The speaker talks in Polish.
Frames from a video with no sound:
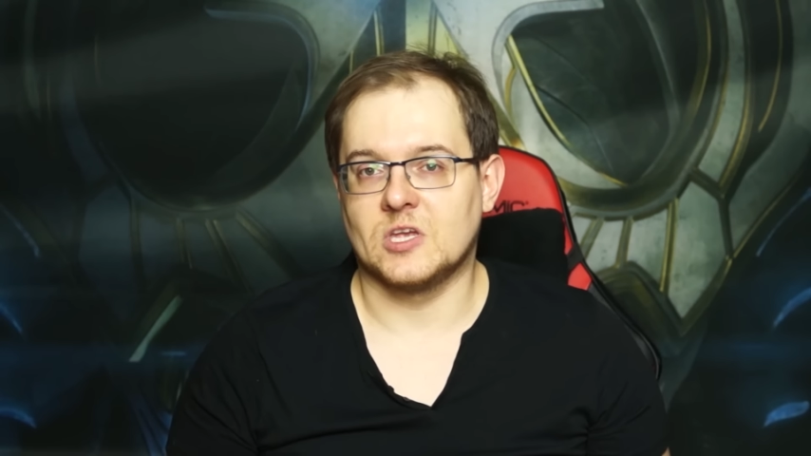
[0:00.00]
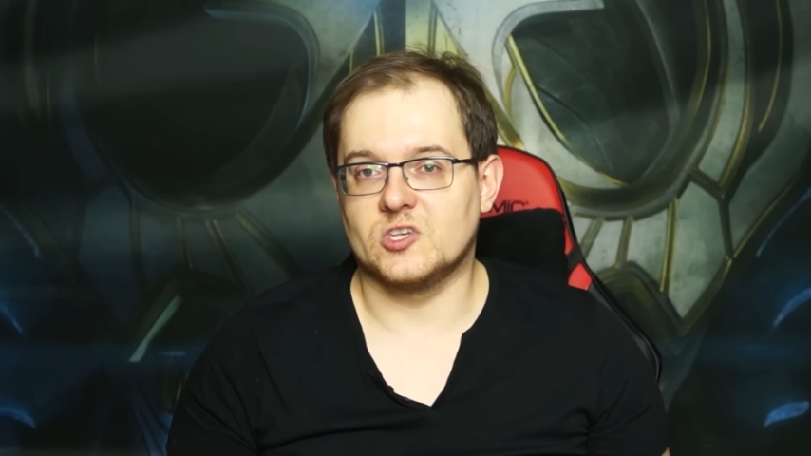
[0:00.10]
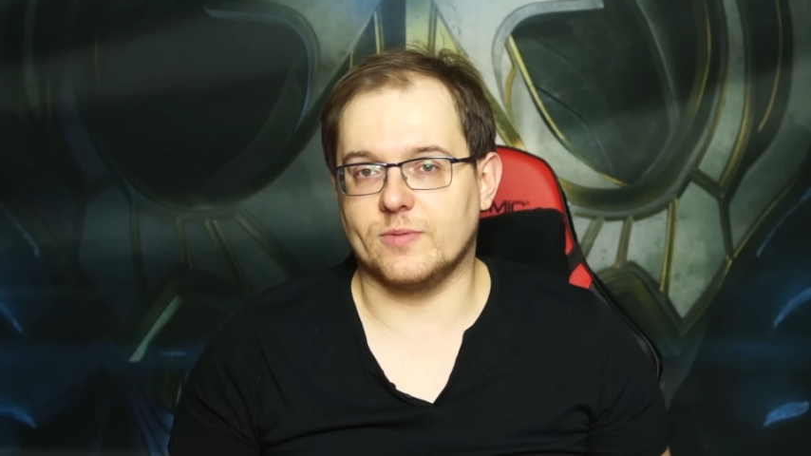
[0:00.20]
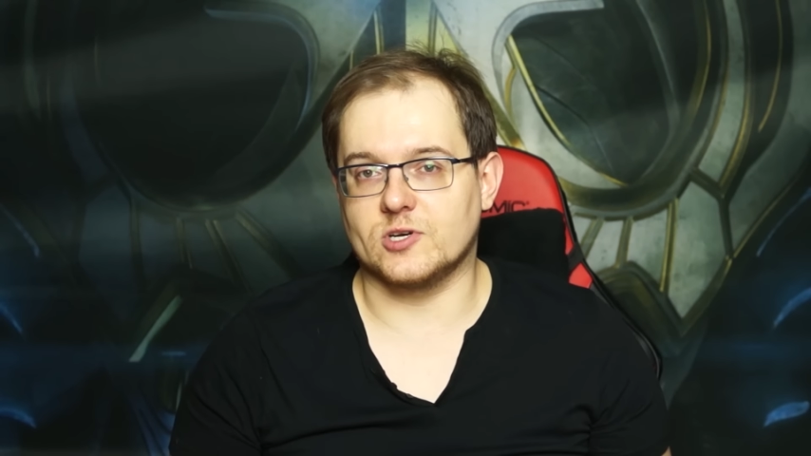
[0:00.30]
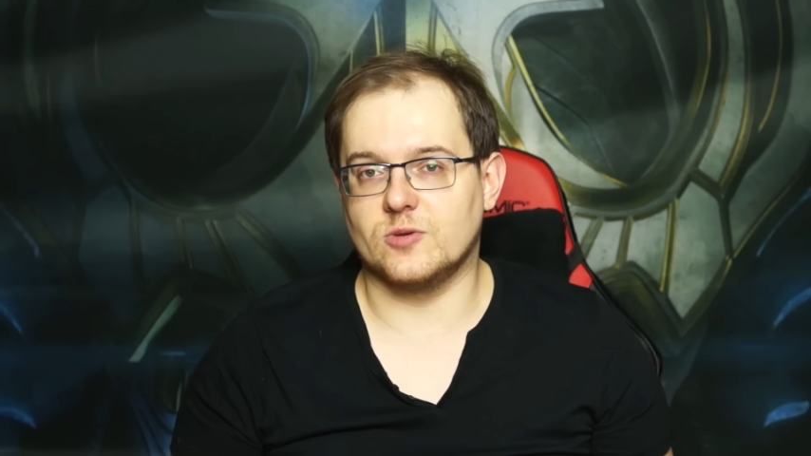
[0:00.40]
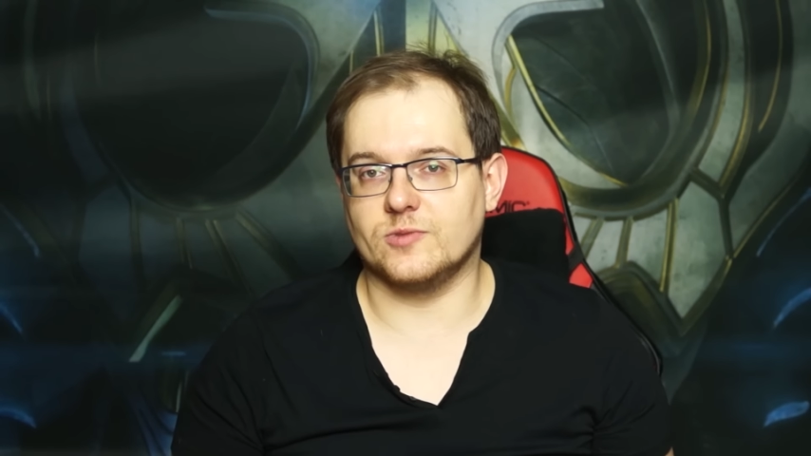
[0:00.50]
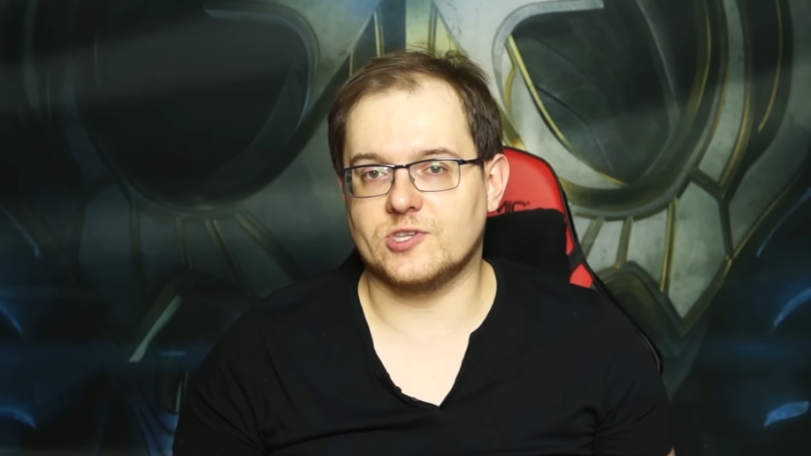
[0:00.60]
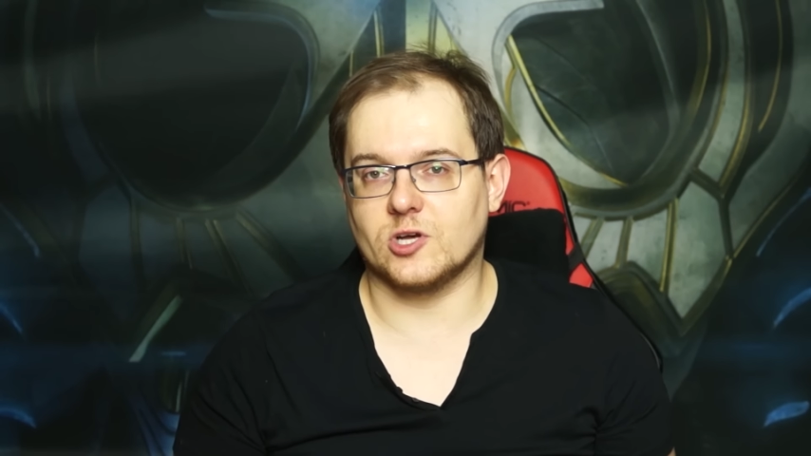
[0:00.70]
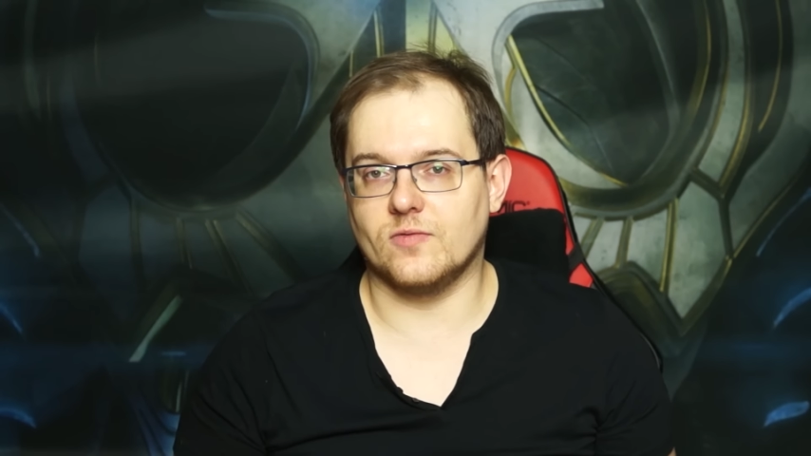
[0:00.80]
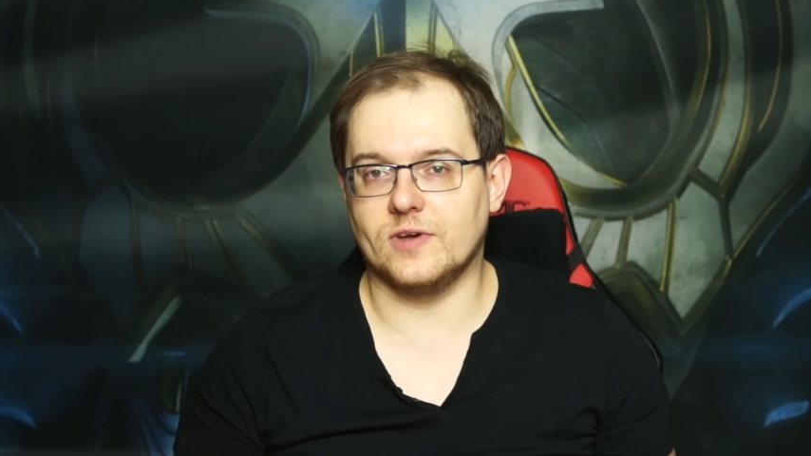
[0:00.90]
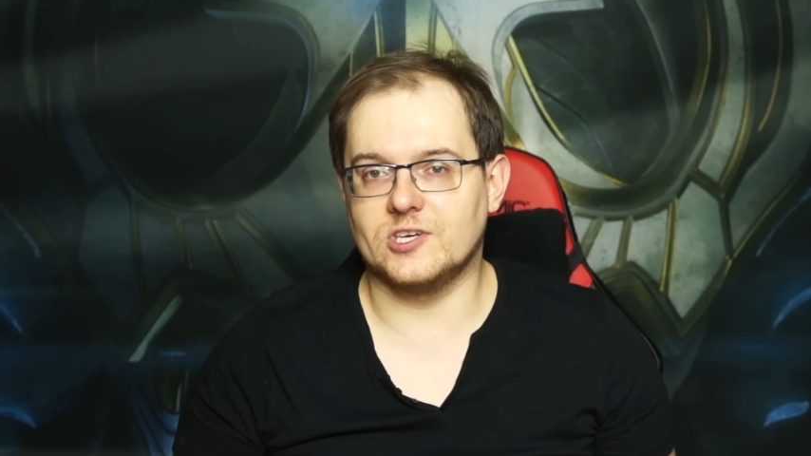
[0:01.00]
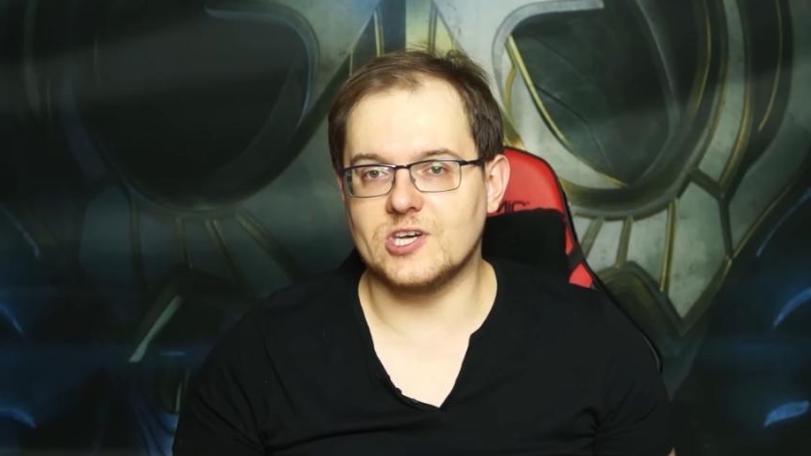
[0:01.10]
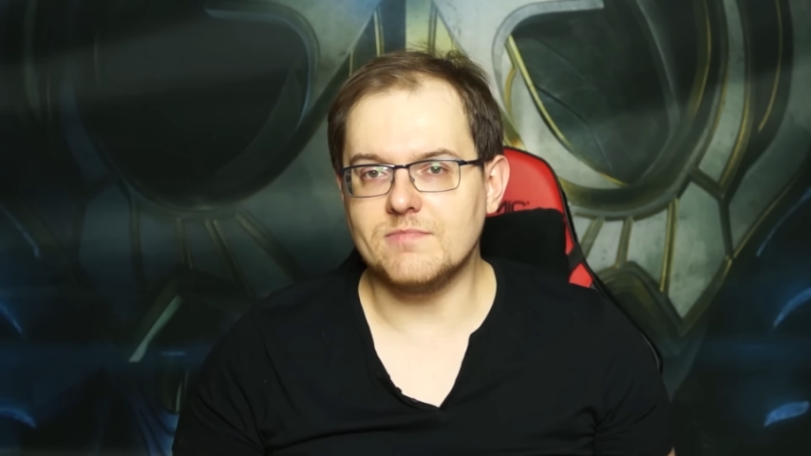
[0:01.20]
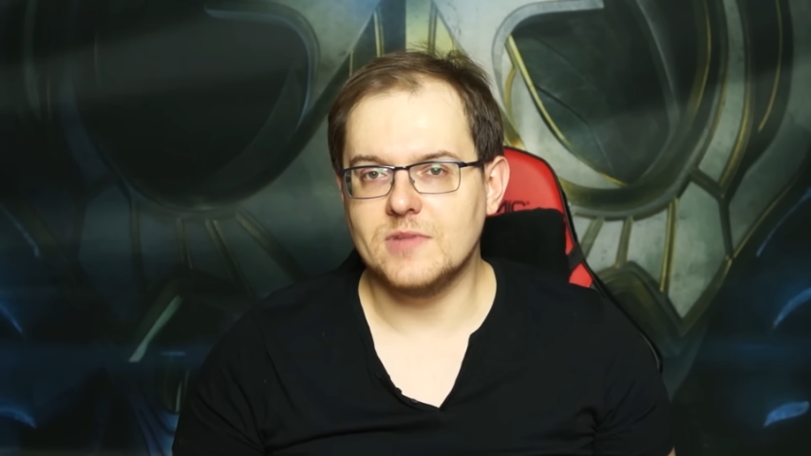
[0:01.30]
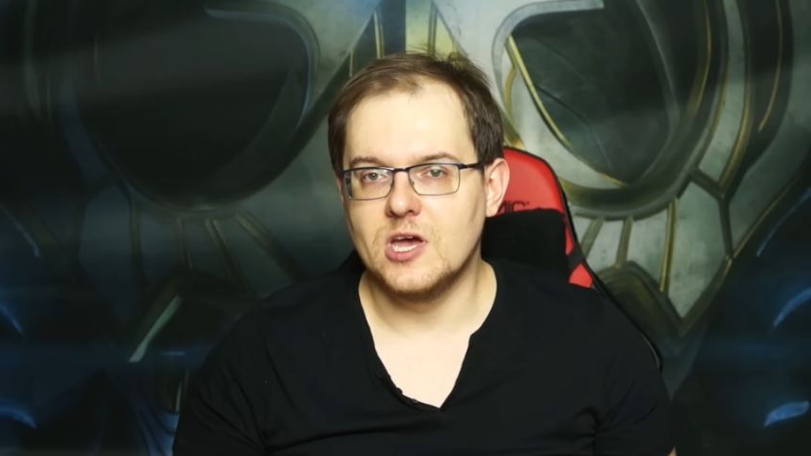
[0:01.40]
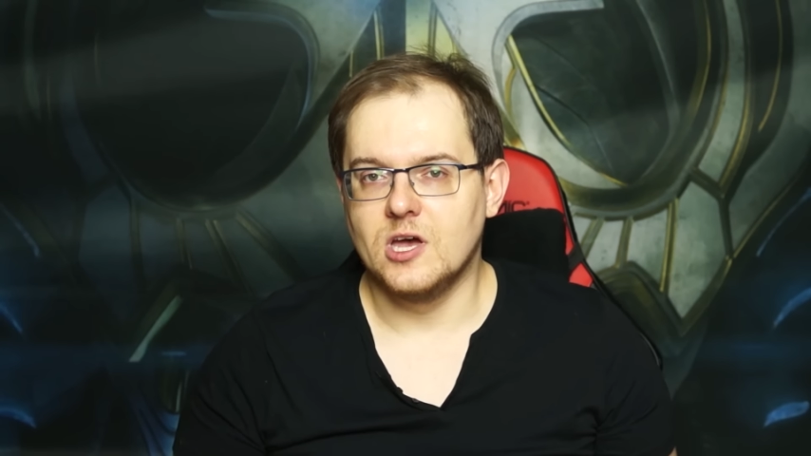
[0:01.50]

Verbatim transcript: Zobaczymy, co z tego wyjdzie.